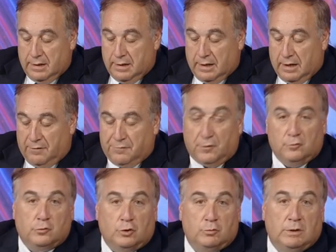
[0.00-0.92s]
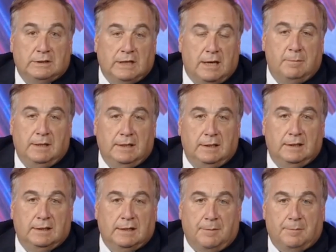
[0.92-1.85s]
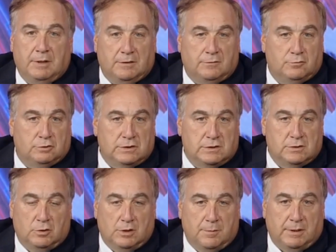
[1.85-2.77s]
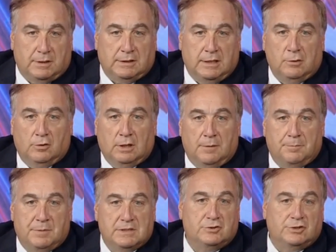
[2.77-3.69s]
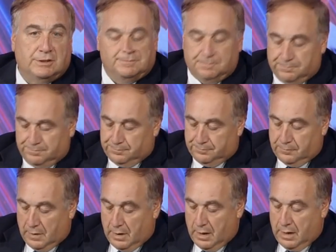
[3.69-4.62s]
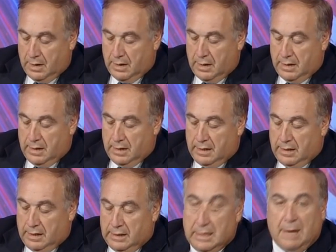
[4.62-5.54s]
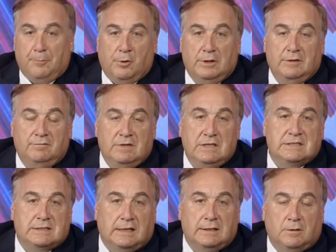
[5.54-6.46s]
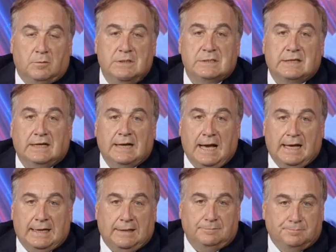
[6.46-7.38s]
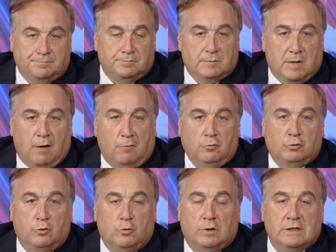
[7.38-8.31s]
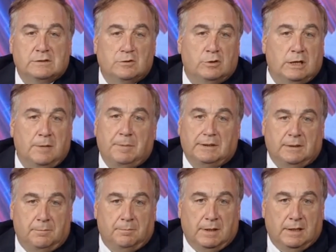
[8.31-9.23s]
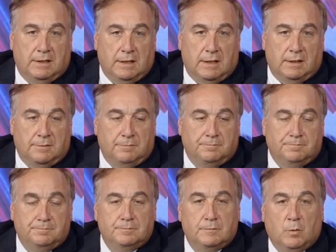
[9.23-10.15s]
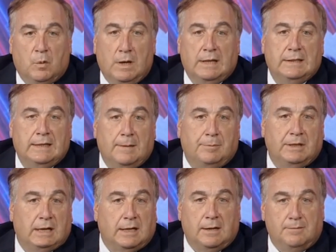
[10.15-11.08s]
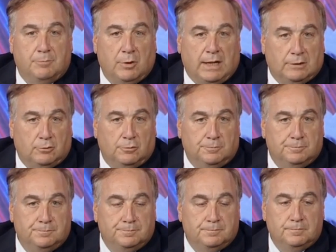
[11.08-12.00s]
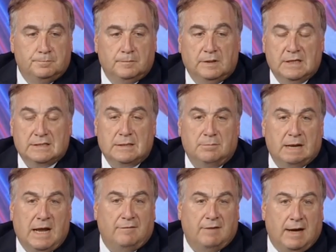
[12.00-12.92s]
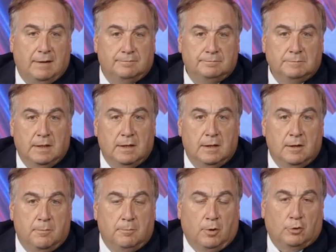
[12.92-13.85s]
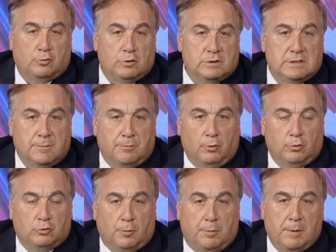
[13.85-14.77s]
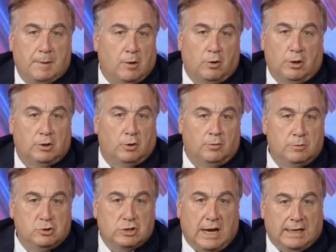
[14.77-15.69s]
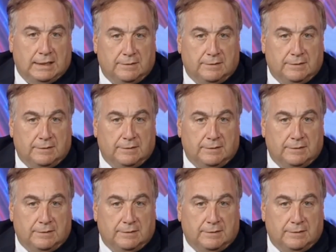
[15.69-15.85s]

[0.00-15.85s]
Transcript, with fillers: Affronto i due temi in rapida successione, partendo dal PSG. Il Napoli in vista di questa gara ha avuto un'occasione irripetibile ieri, quella di riaprire il campionato, che sembrava morto e sepolto prima ancora di cominciare,